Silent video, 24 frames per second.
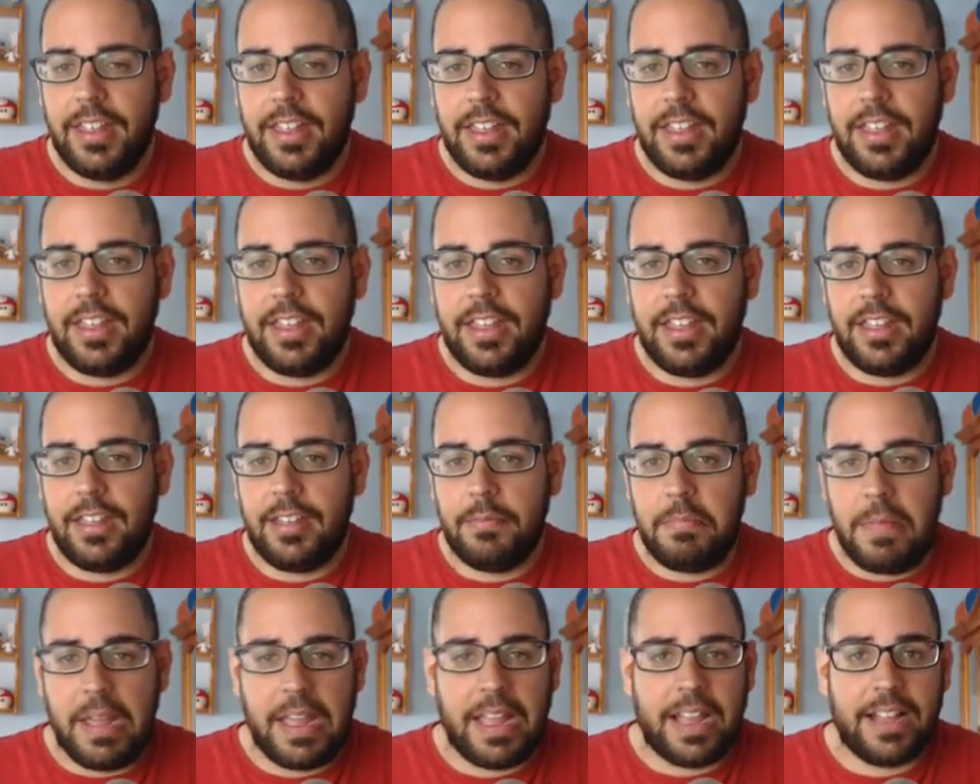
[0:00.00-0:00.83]

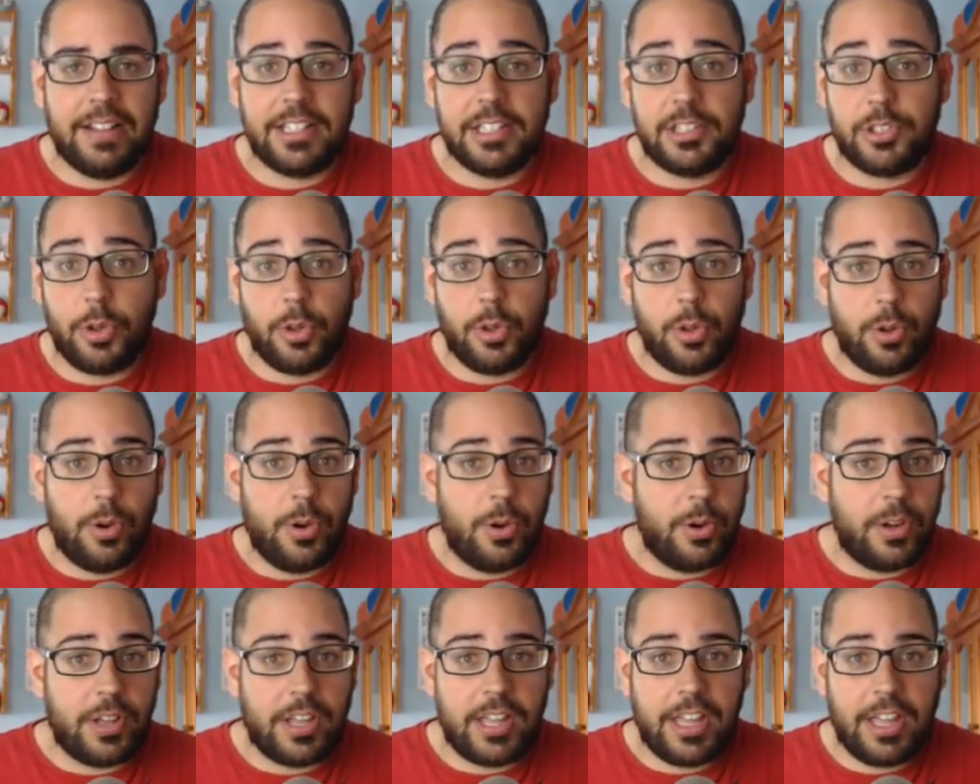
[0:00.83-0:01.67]
Eh, me encanta todo
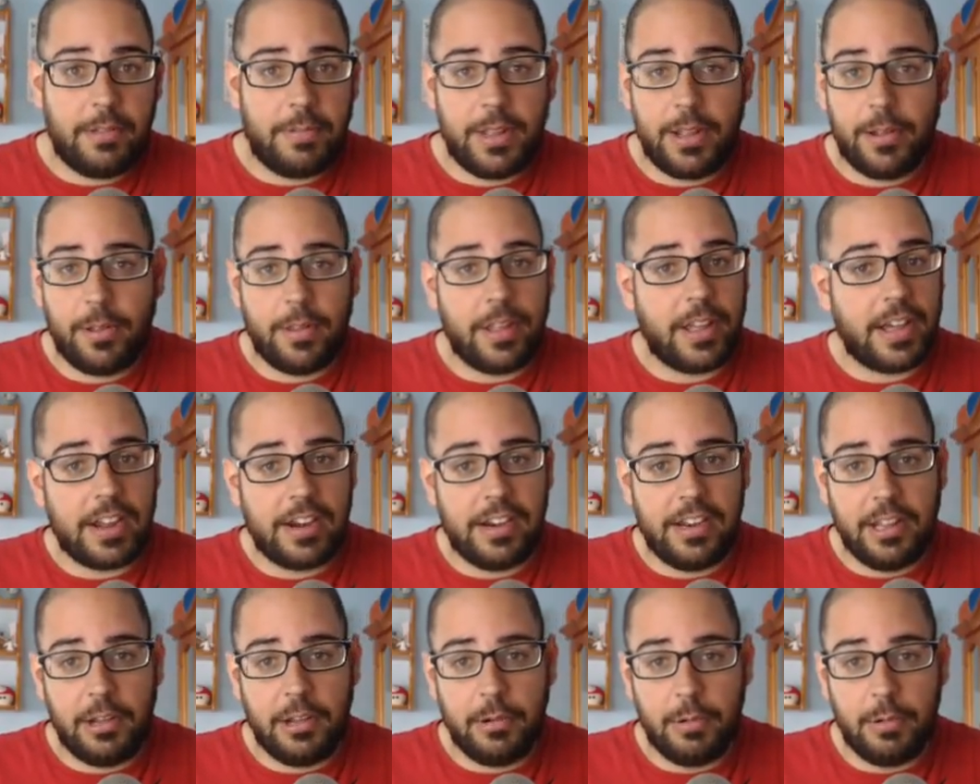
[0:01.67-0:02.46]
lo que veo de Harley